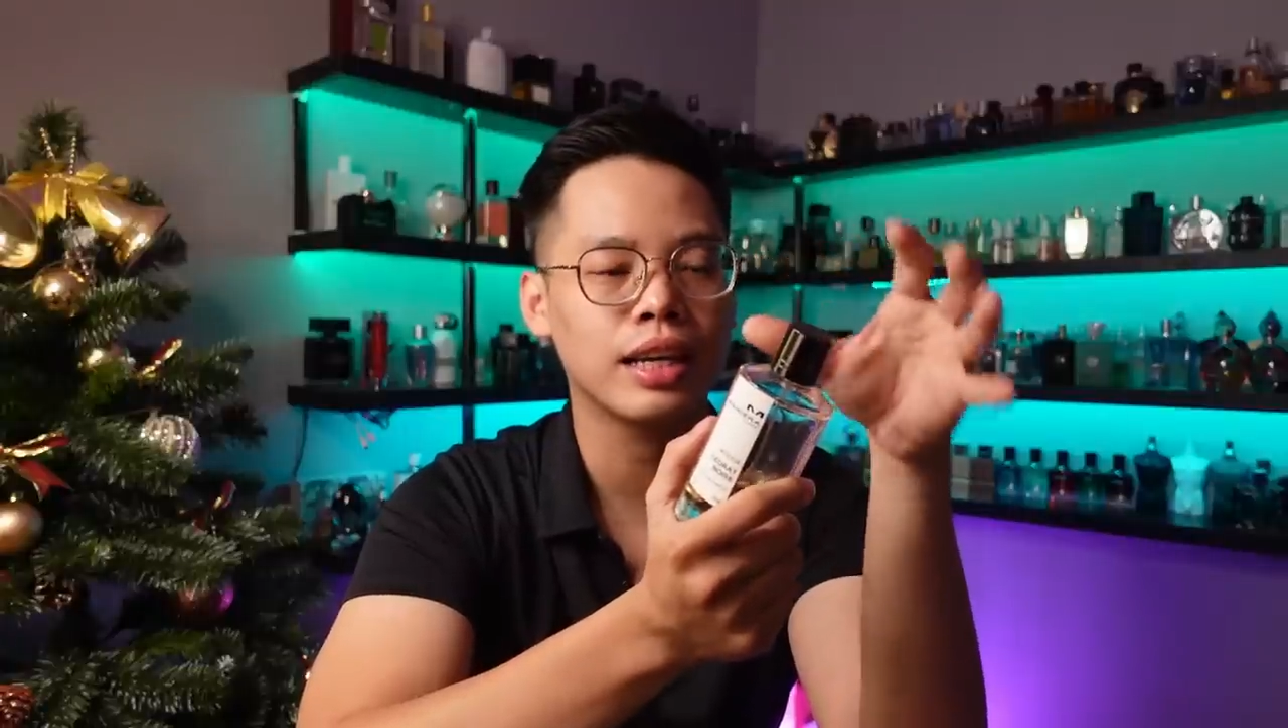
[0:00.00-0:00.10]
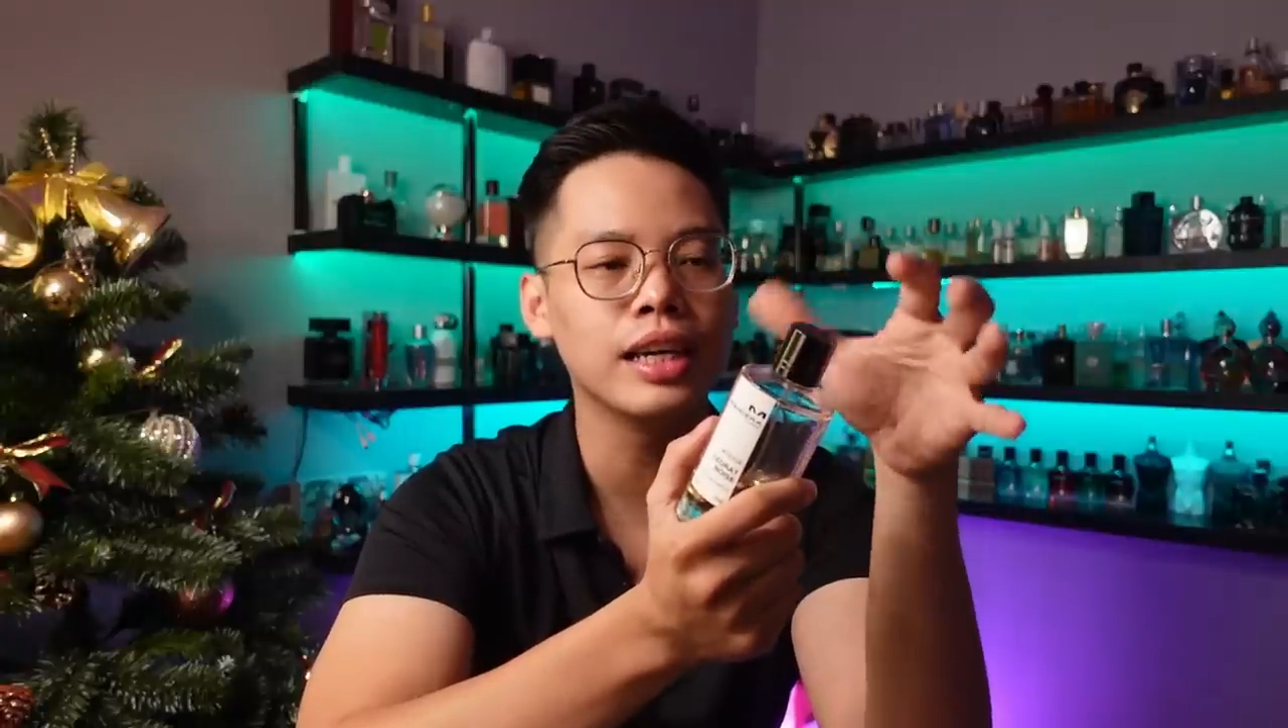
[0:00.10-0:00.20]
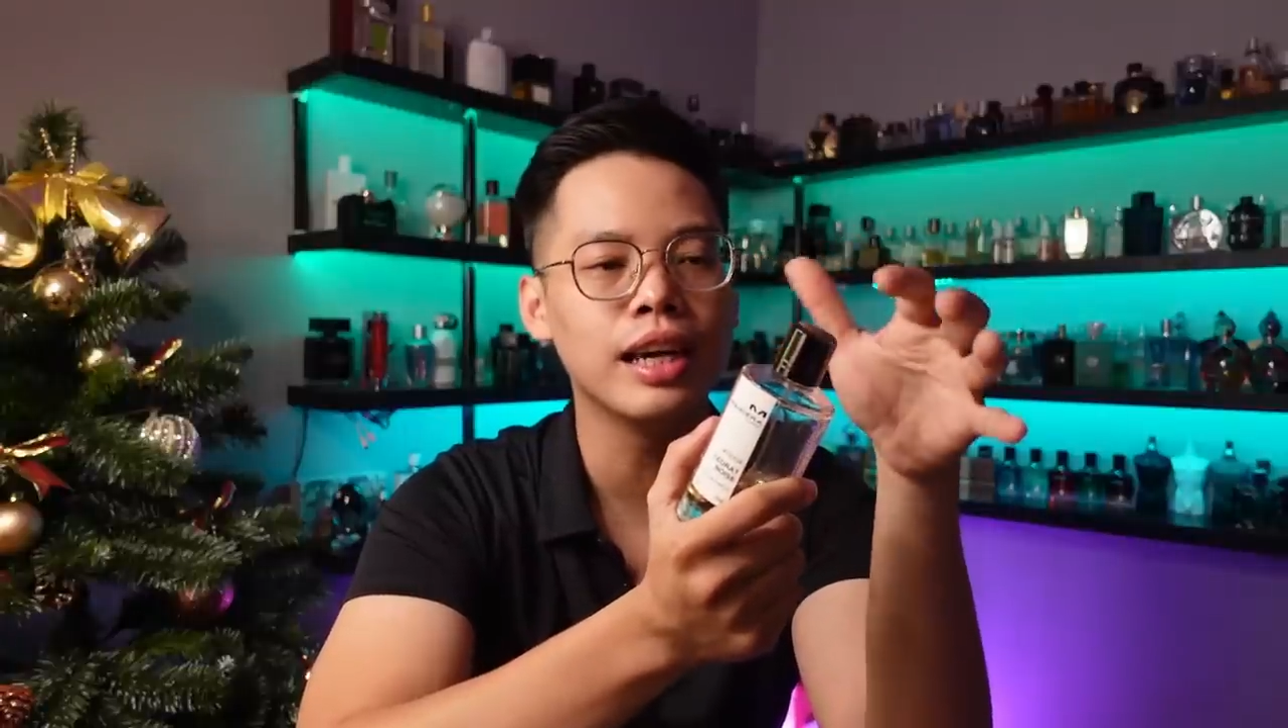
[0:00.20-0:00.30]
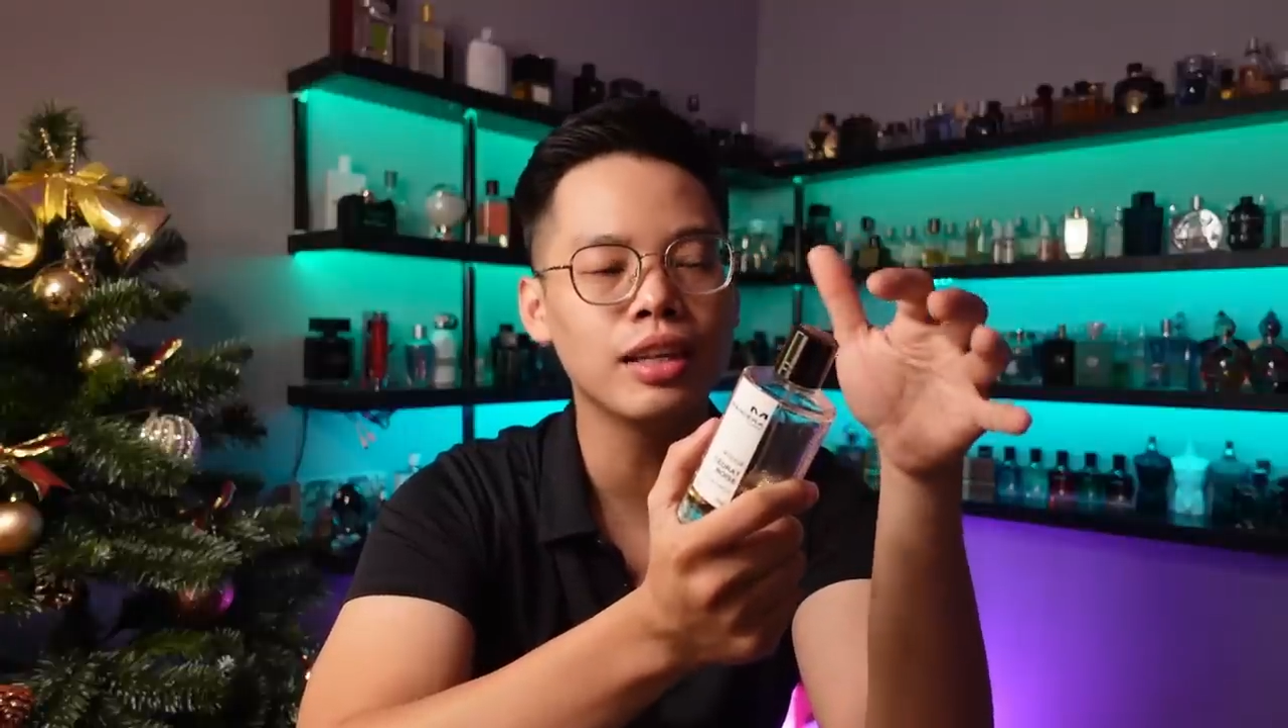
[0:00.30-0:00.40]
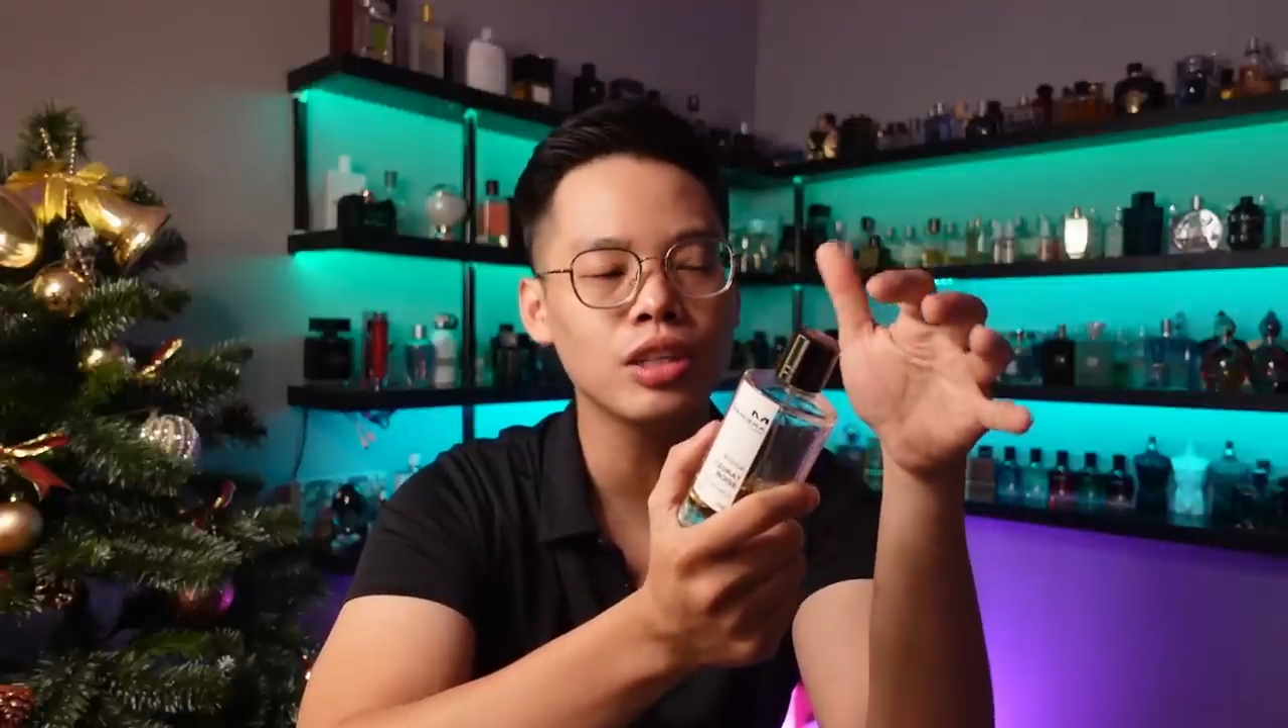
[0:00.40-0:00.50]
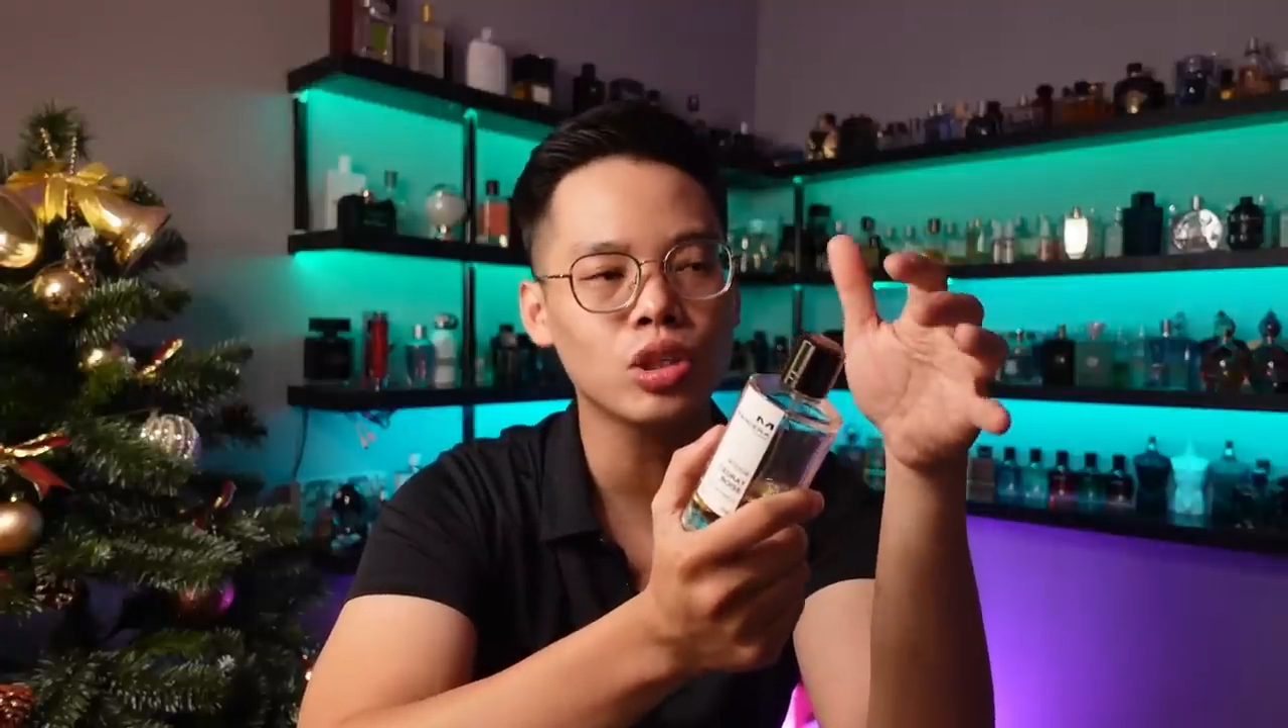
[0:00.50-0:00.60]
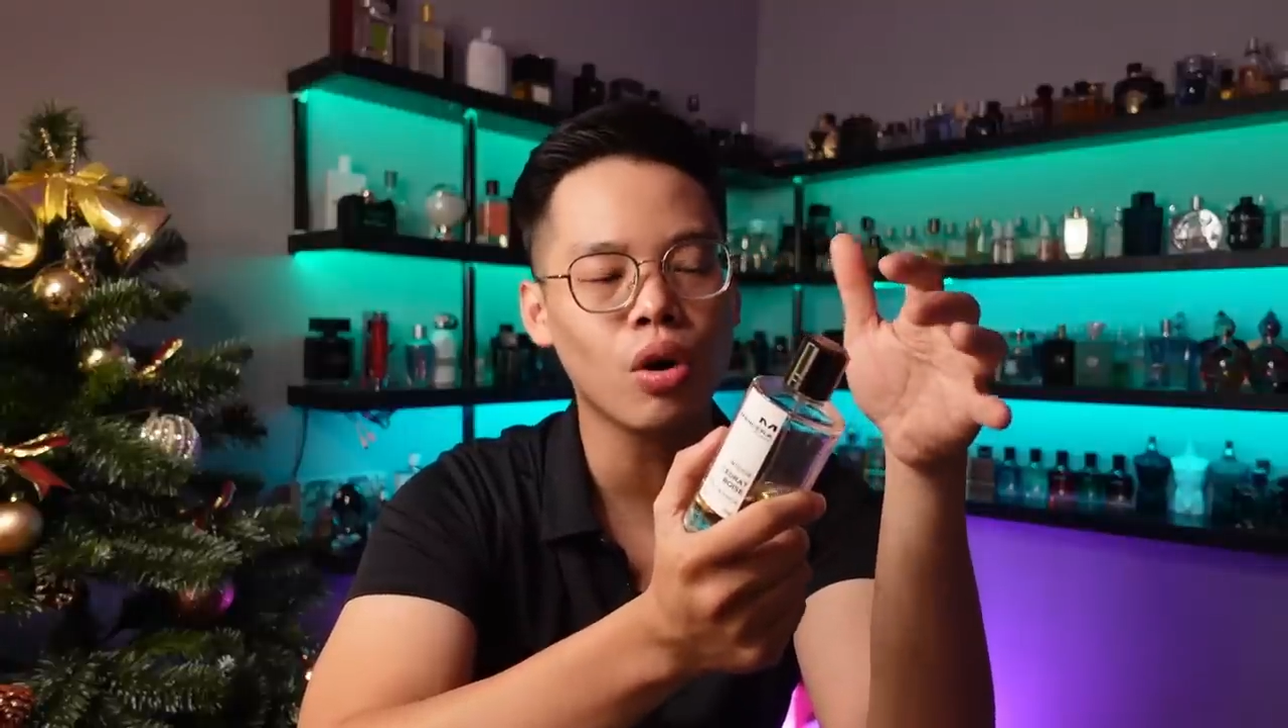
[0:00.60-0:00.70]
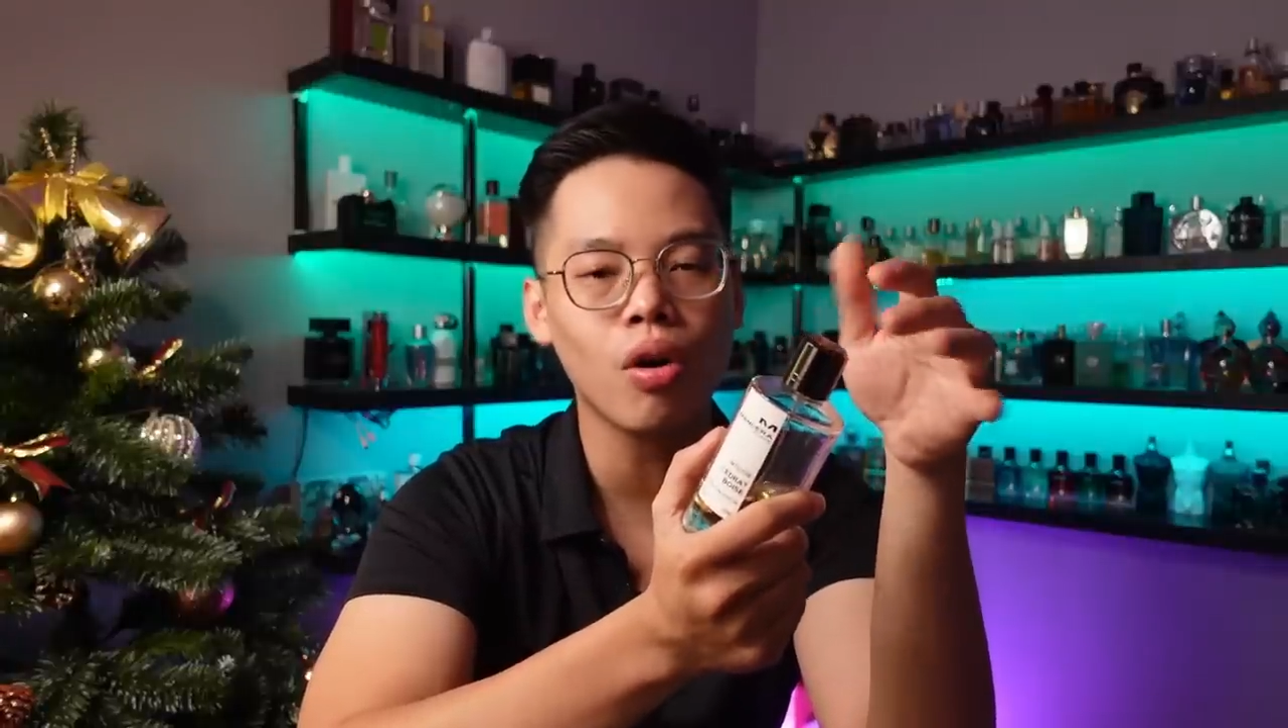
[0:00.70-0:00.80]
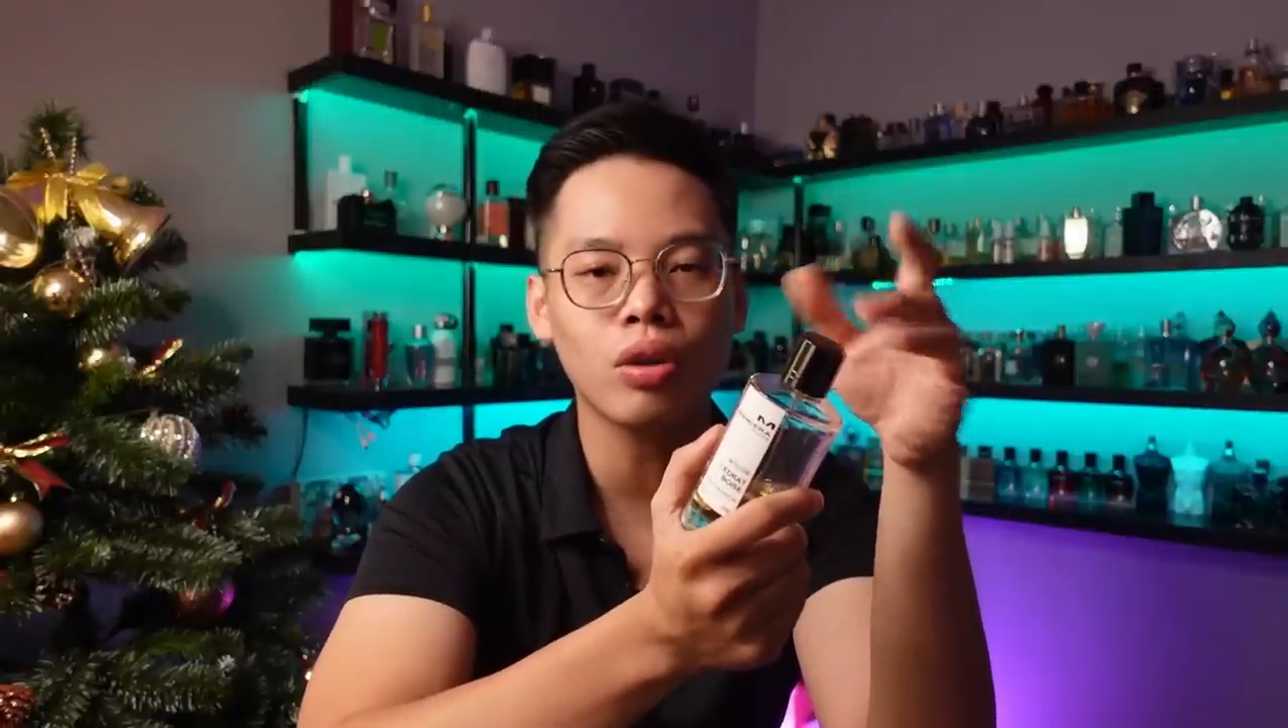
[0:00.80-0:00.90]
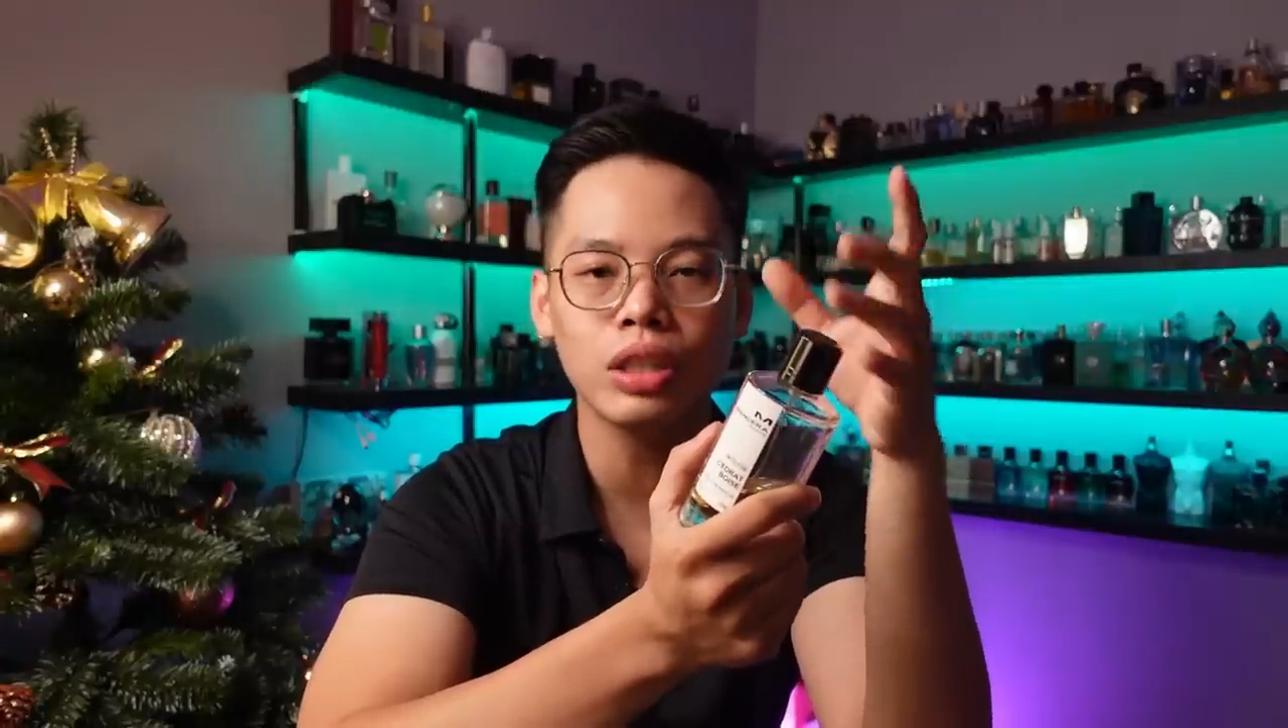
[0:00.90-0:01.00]
khiến
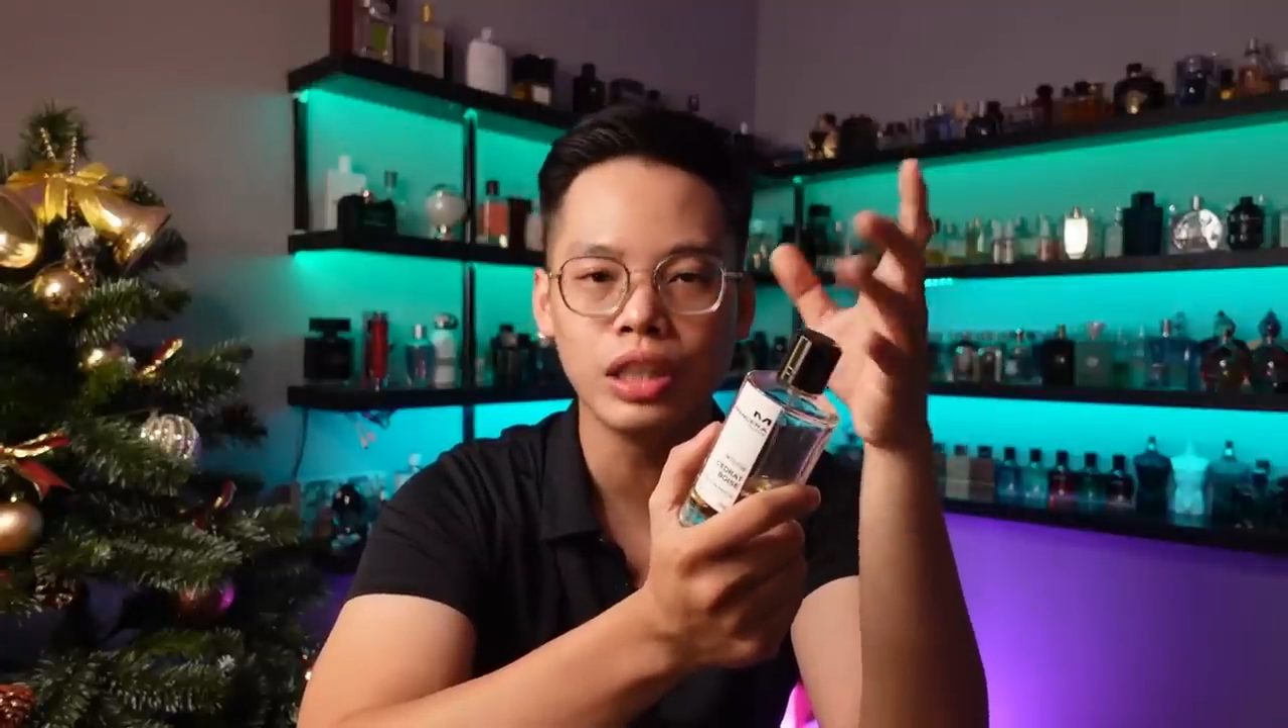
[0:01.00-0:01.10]
cho